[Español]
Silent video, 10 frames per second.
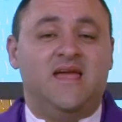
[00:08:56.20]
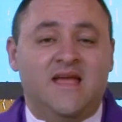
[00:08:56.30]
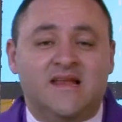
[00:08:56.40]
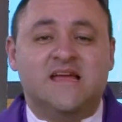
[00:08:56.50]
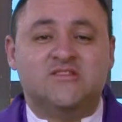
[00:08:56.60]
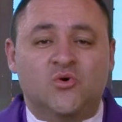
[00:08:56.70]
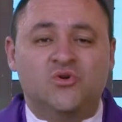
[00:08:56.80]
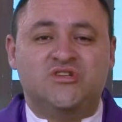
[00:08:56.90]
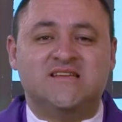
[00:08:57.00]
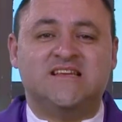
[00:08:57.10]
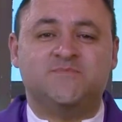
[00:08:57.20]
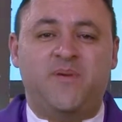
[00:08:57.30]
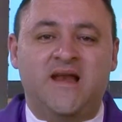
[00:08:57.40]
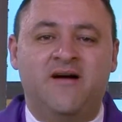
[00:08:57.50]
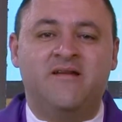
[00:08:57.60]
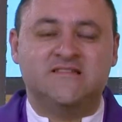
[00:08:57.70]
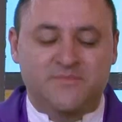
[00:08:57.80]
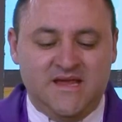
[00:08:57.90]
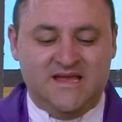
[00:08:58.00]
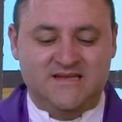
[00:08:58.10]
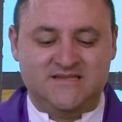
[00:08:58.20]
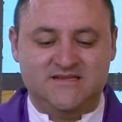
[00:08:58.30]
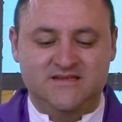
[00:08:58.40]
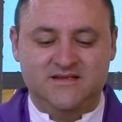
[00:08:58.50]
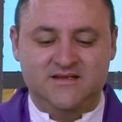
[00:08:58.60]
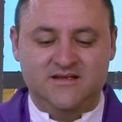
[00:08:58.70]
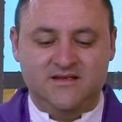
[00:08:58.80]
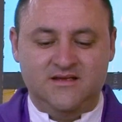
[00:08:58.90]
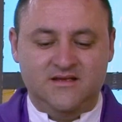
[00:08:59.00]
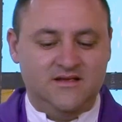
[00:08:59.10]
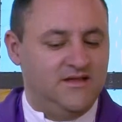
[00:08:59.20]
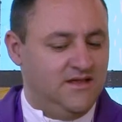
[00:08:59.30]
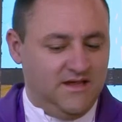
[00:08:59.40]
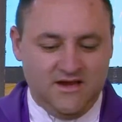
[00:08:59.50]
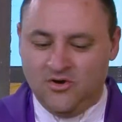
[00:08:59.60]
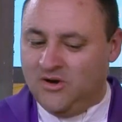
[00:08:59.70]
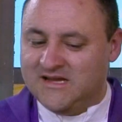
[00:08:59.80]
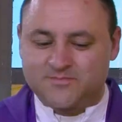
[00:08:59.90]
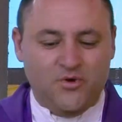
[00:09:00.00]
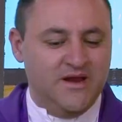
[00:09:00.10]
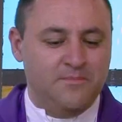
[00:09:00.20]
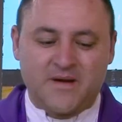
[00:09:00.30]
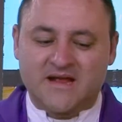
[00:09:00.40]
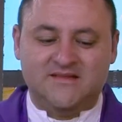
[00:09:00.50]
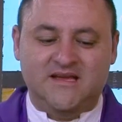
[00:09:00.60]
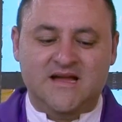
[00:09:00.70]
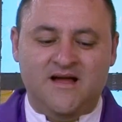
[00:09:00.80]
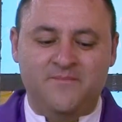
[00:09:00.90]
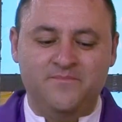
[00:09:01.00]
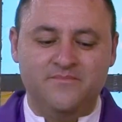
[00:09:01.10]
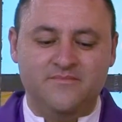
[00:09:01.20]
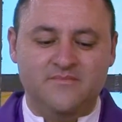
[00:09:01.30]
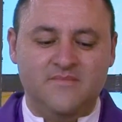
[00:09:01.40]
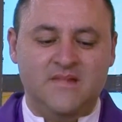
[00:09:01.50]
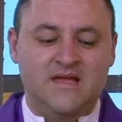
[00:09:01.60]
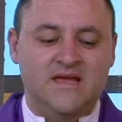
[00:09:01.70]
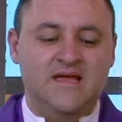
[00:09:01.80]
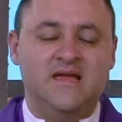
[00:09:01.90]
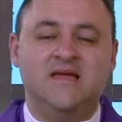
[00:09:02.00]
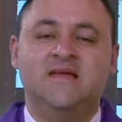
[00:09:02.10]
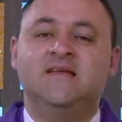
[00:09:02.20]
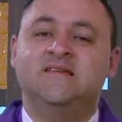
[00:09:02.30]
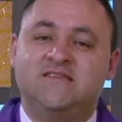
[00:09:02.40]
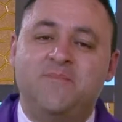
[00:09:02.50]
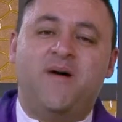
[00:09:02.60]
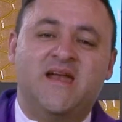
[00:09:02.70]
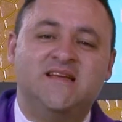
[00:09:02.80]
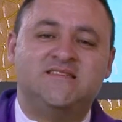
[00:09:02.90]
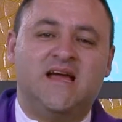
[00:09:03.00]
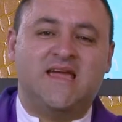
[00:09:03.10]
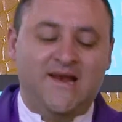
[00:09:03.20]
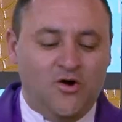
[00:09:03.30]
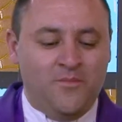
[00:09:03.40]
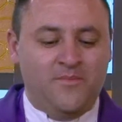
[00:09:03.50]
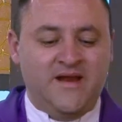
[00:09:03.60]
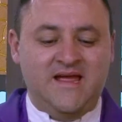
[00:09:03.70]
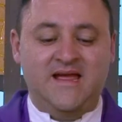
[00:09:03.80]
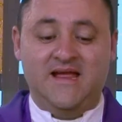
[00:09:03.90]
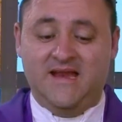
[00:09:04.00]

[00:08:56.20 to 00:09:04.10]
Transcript: El que escucha estas palabras mías y no las pone en práctica, se parece a aquel hombre